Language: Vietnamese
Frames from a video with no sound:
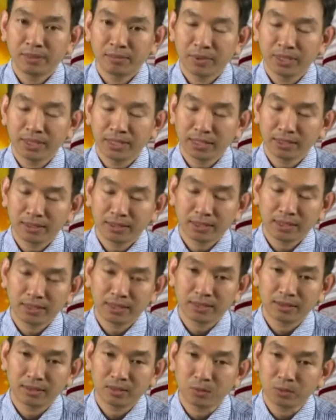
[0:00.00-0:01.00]
bệnh nhân
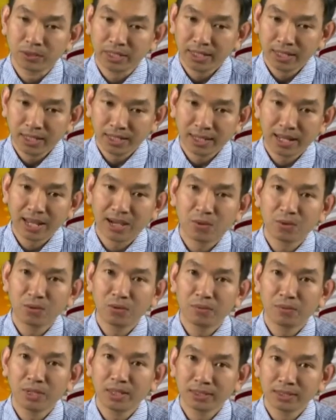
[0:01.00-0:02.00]
thì cũng thấy hết đau,
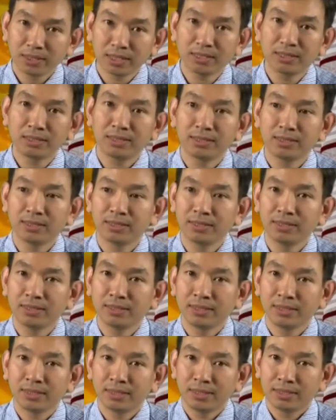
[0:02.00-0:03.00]
bớt sưng,
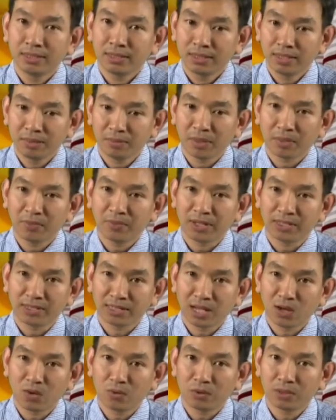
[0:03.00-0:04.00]
nhưng mà về
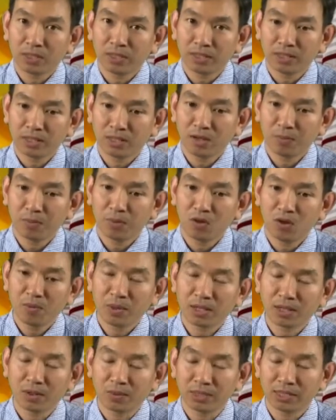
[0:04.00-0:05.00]
sau thì cái khớp gối
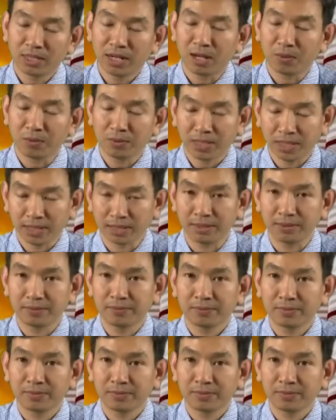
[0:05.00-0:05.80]
bắt đầu nó sẽ lỏng dần.